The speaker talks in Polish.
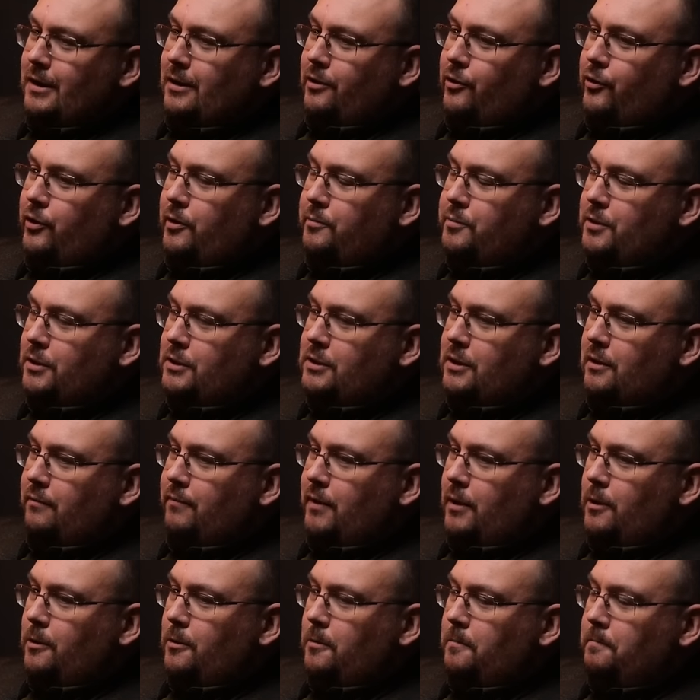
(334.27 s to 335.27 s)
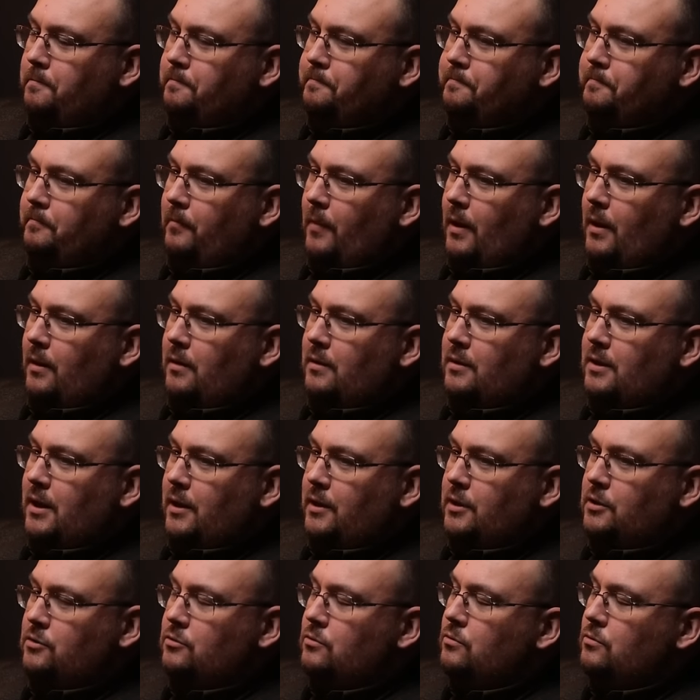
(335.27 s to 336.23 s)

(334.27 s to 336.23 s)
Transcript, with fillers: One przedstawiają dane z